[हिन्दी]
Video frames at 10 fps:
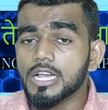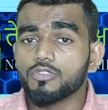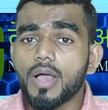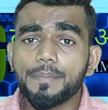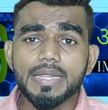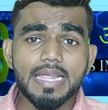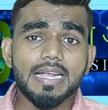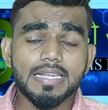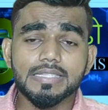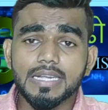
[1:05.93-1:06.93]
तो आप ये
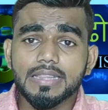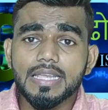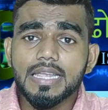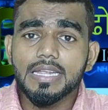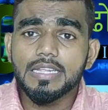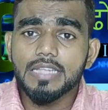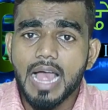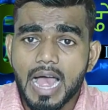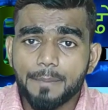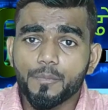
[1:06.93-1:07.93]
कर सकते हैं कि
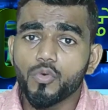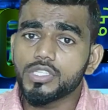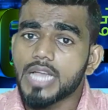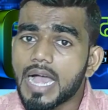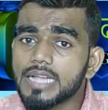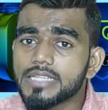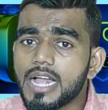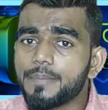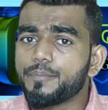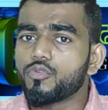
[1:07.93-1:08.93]
आपको जहाँ
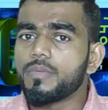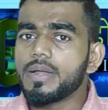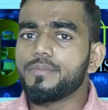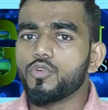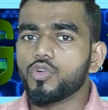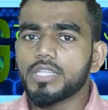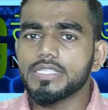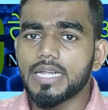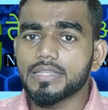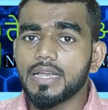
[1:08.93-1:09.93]
जहाँ प्रॉब्लम होते
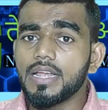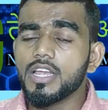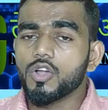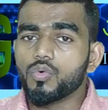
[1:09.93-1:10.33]
जाता है